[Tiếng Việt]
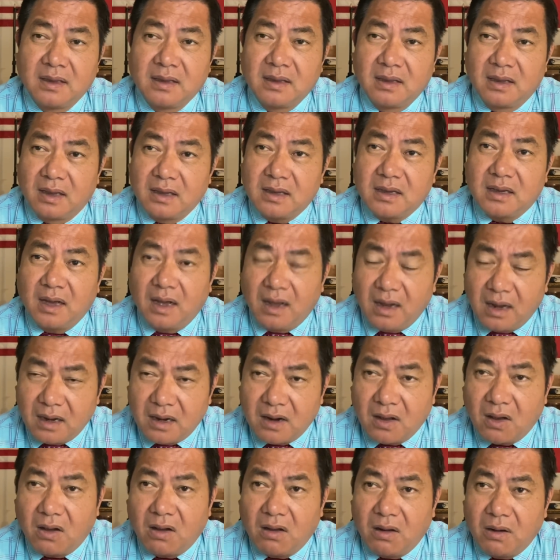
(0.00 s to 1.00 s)
cái cớ
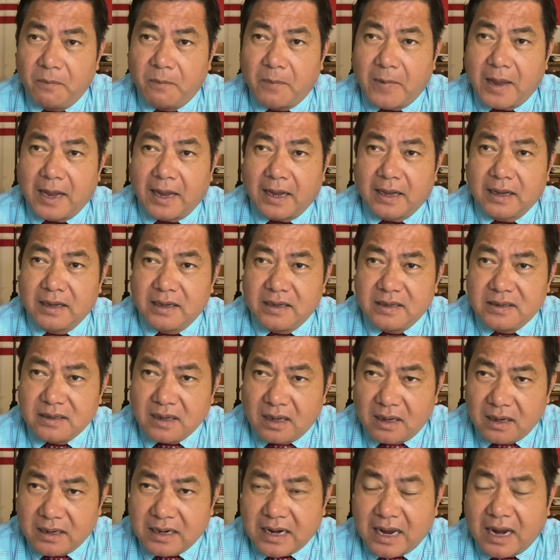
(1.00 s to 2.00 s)
đó mà người
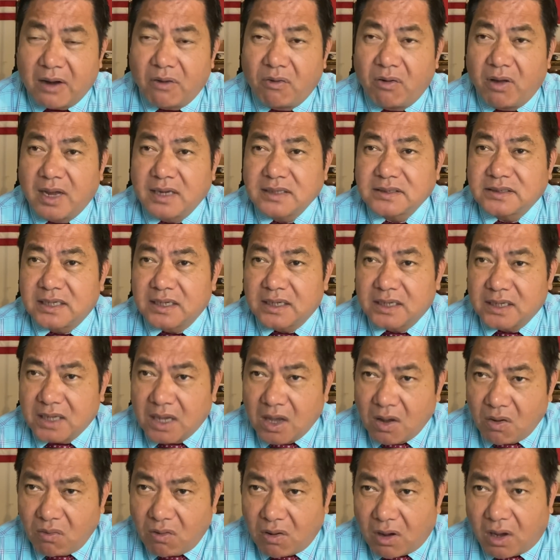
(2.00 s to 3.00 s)
dân Đài Loan sẽ
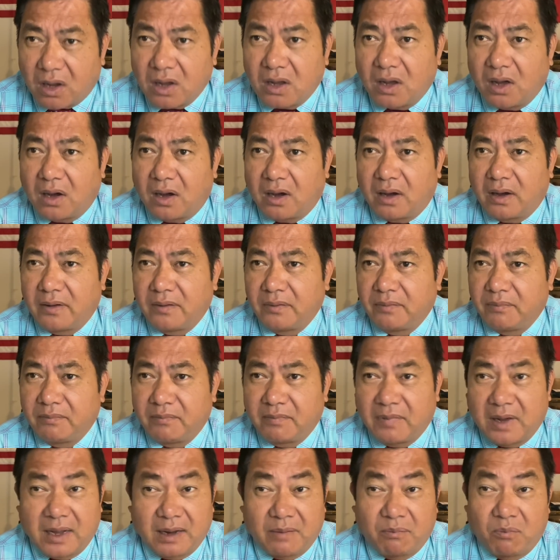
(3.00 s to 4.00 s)
kêu gọi họ
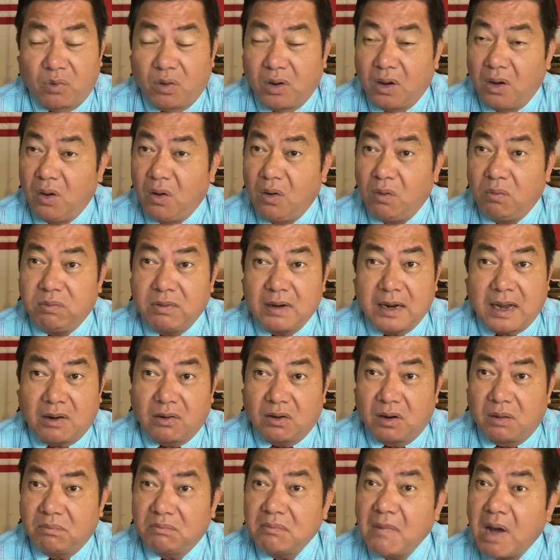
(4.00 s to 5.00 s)
mà một cái lúc nào
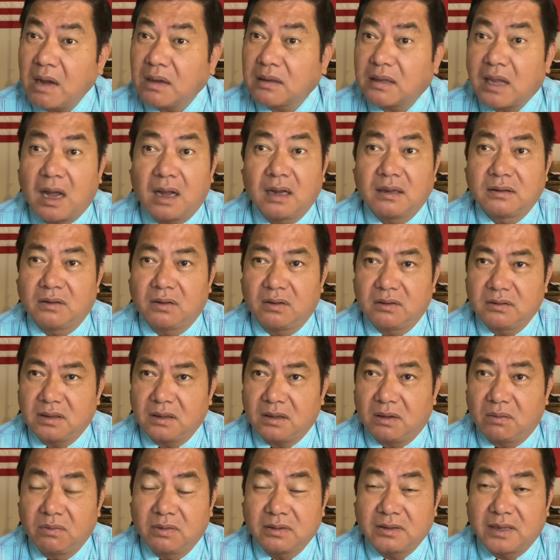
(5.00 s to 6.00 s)
đó bất thần thôi chứ
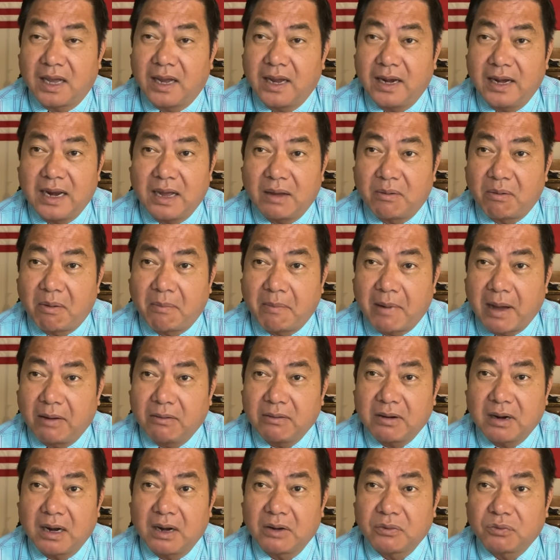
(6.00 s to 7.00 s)
không có thể nào mà bảo
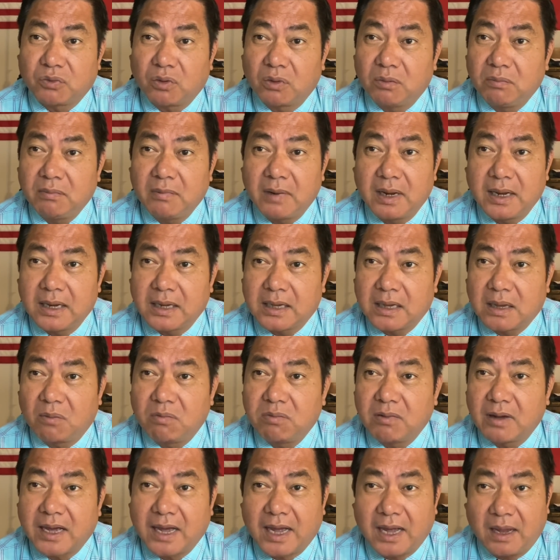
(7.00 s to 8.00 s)
rằng là chuẩn bị
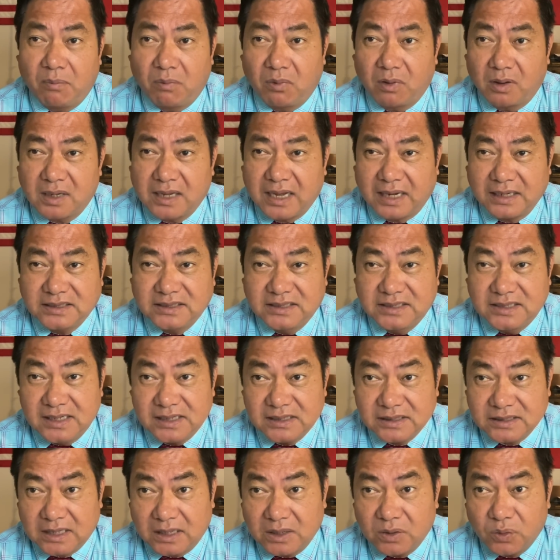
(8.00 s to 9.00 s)
công khai một cách
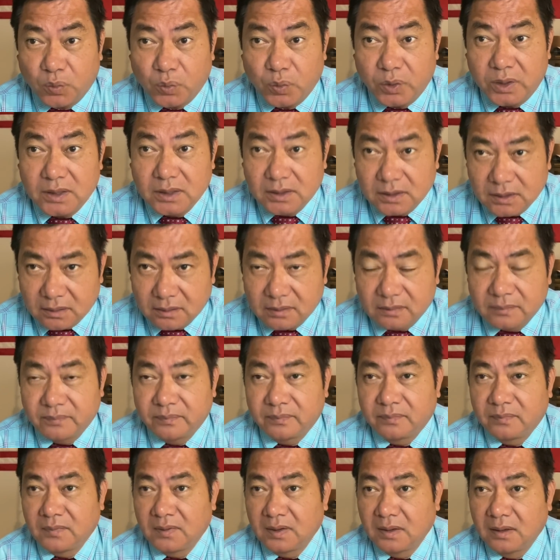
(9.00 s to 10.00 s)
chiến tranh quy ước
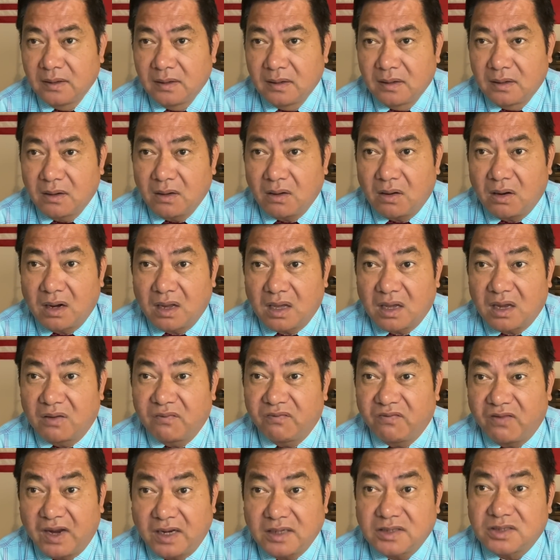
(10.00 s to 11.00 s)
nó gọi là
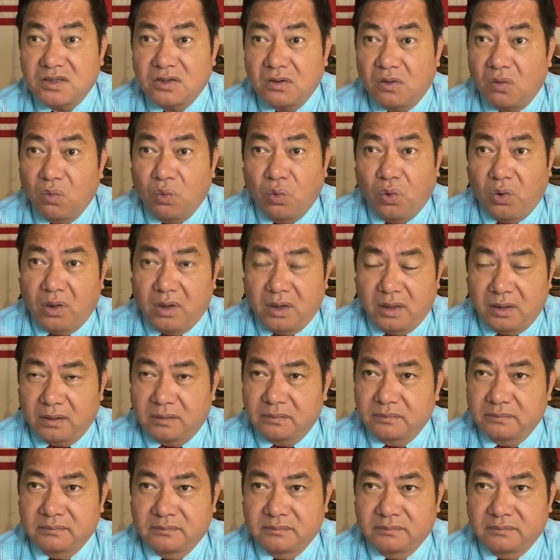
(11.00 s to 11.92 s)
conventional war được